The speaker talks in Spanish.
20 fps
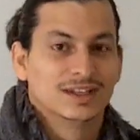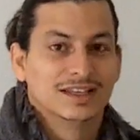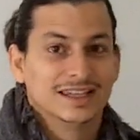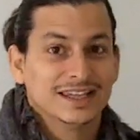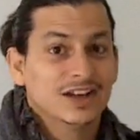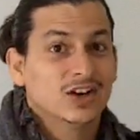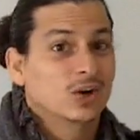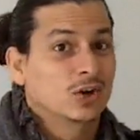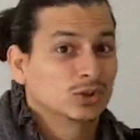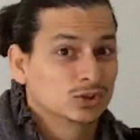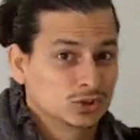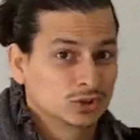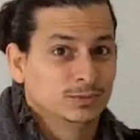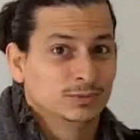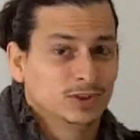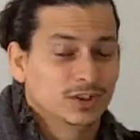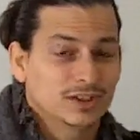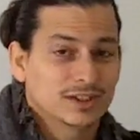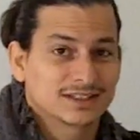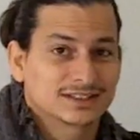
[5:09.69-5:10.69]
Y los
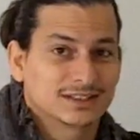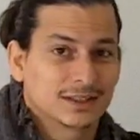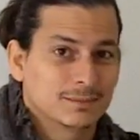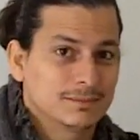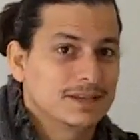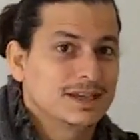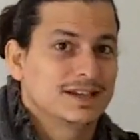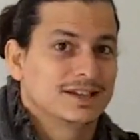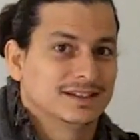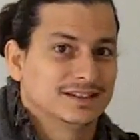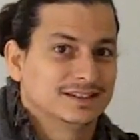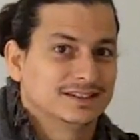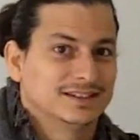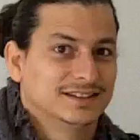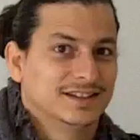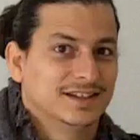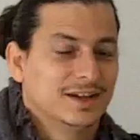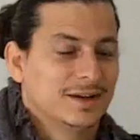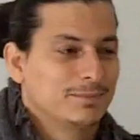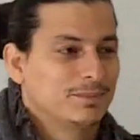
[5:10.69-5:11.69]
consumidores también,
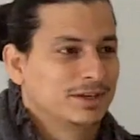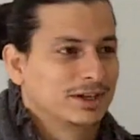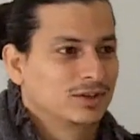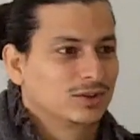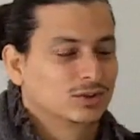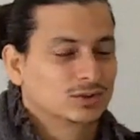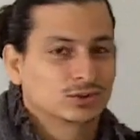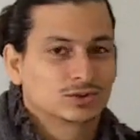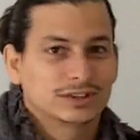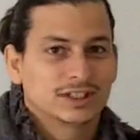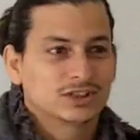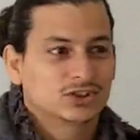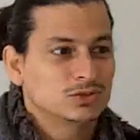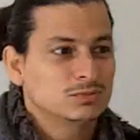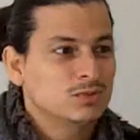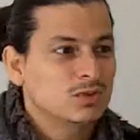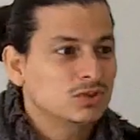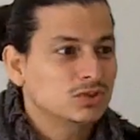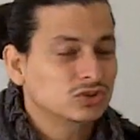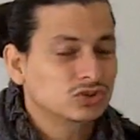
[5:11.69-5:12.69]
porque cuando tú tienes
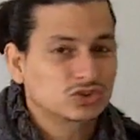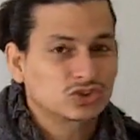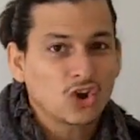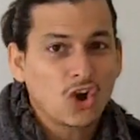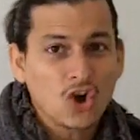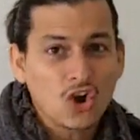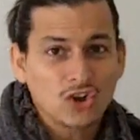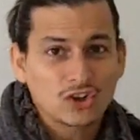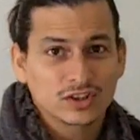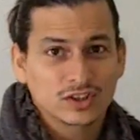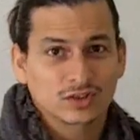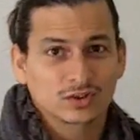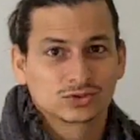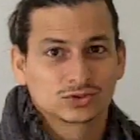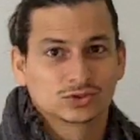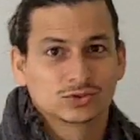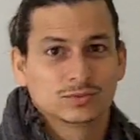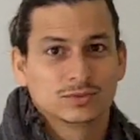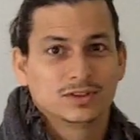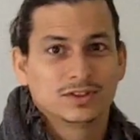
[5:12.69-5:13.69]
un montón de
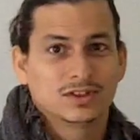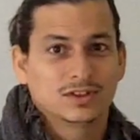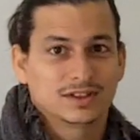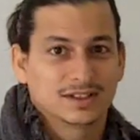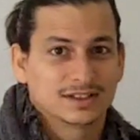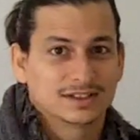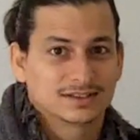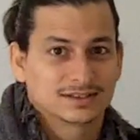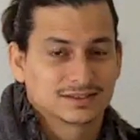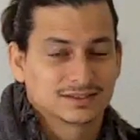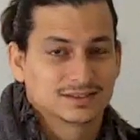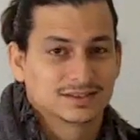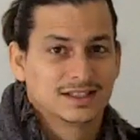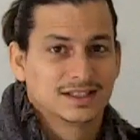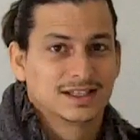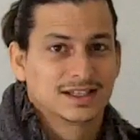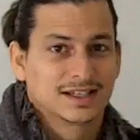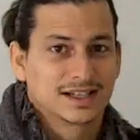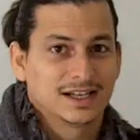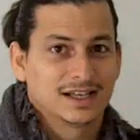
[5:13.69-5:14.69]
consumidores,
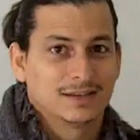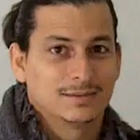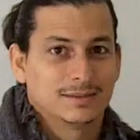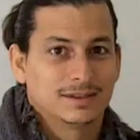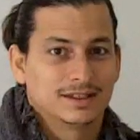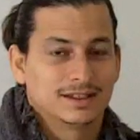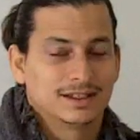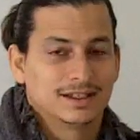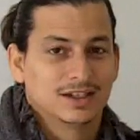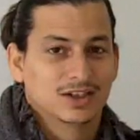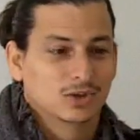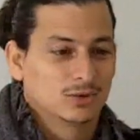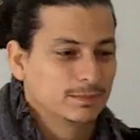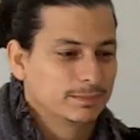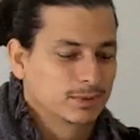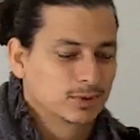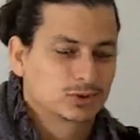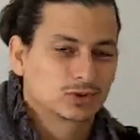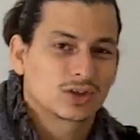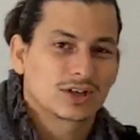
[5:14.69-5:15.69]
Créeme, como el
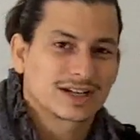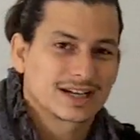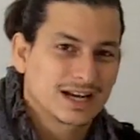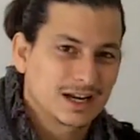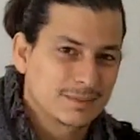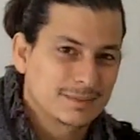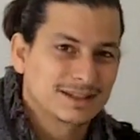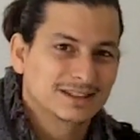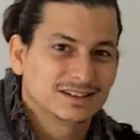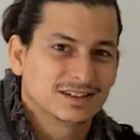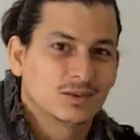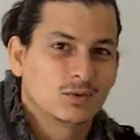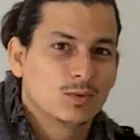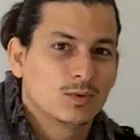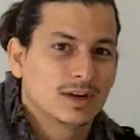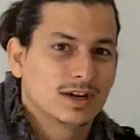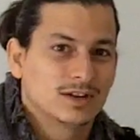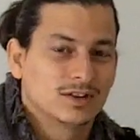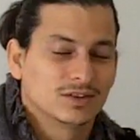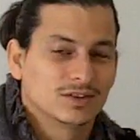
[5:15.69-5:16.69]
producto realmente
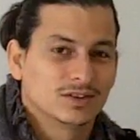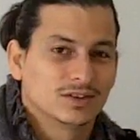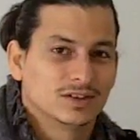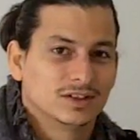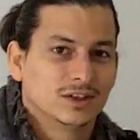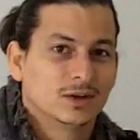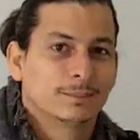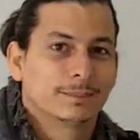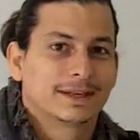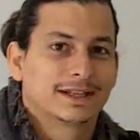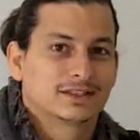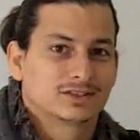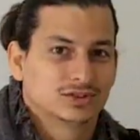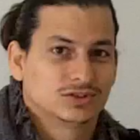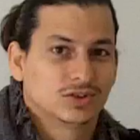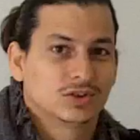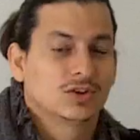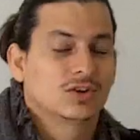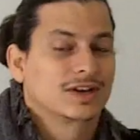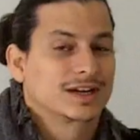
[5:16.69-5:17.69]
bueno y un
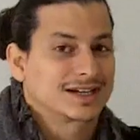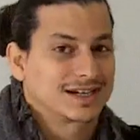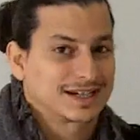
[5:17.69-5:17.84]
precio,